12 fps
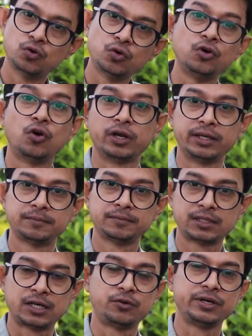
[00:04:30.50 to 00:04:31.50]
যোগ্য নয়
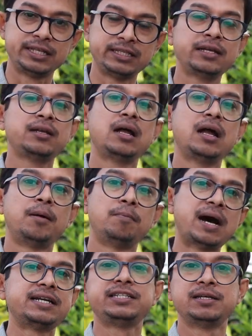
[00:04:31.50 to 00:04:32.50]
কারণ এদের
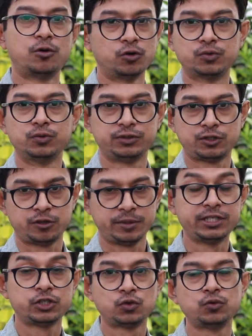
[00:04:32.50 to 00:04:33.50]
মাটিতে বড় করতে
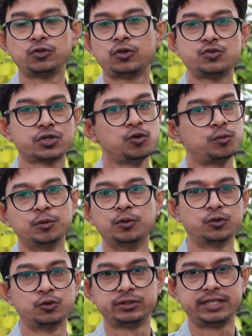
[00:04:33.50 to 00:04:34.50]
হবে এদের সৌন্দর্যকে
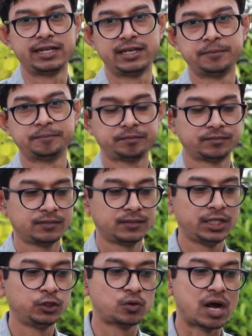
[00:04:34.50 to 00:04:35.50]
উপভোগ করতে গেলে
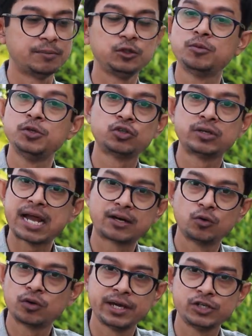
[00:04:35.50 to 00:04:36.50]
কিন্তু আমি তো ভীষণ
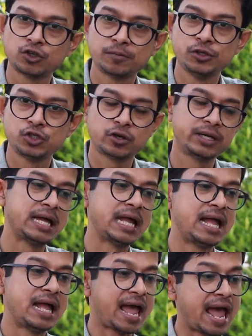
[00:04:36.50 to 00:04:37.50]
একরক্ষা এইসব বিষয়
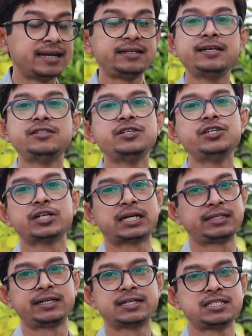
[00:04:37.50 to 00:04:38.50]
অ্যান্টিক
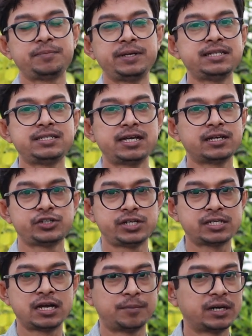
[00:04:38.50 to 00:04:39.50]
জিনিস হাতের কাছে পেয়েছি
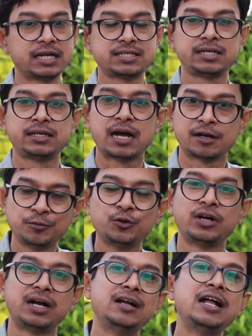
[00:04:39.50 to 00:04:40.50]
আর সেটা আমার কাছে
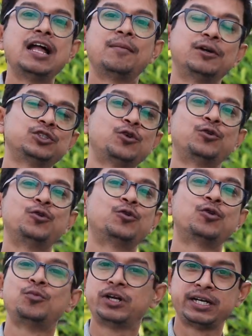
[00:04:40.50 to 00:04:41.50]
রাখবো না বা
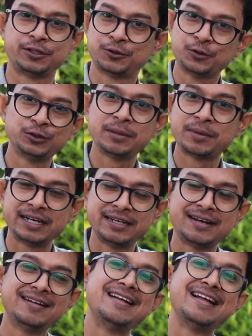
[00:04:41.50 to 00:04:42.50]
সংগ্রহ করবো না এটা তো হতে
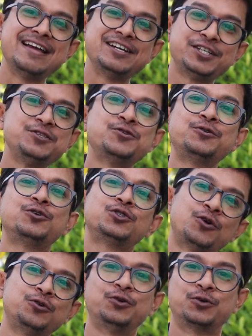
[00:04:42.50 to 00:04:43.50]
পারে না সেই
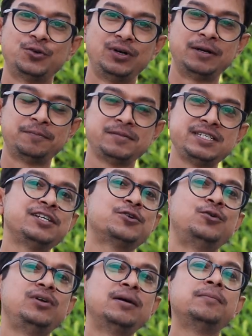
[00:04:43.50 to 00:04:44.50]
জন্য সংগ্রহ করলাম
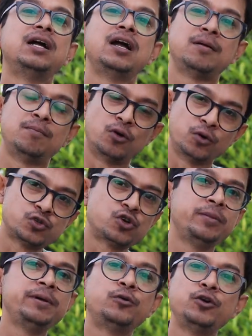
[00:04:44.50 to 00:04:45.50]
ঠিক করলাম
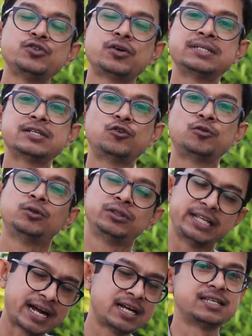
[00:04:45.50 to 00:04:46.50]
বড় টবেই পরিচর্যা
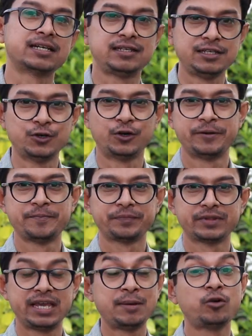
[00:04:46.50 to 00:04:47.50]
করব দেখা যাক কী হয়
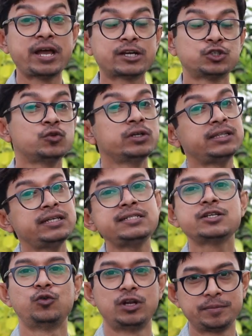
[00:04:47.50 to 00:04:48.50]
এবং একসঙ্গে
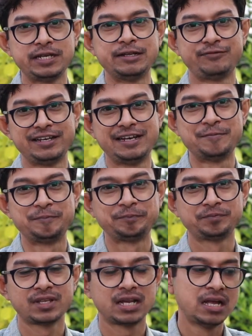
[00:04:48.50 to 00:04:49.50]
তিনটে গোলাপ কিনে
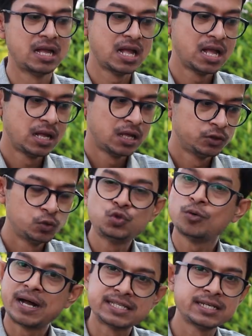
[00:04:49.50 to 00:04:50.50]
ফেললাম
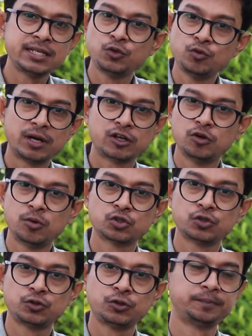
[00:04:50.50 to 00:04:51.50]
দুটো বাঁচেনি
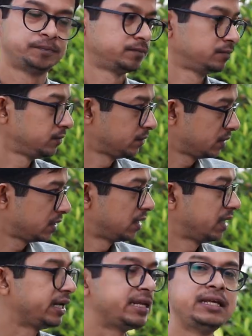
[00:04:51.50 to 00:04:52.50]
দুর্ভাগ্যবশত
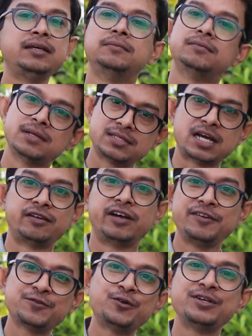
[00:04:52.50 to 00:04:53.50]
ইনি
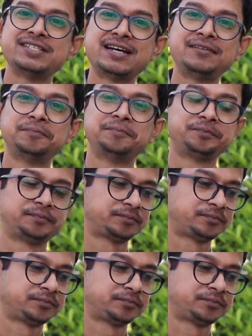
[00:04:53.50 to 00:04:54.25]
সারভাইভ করে যান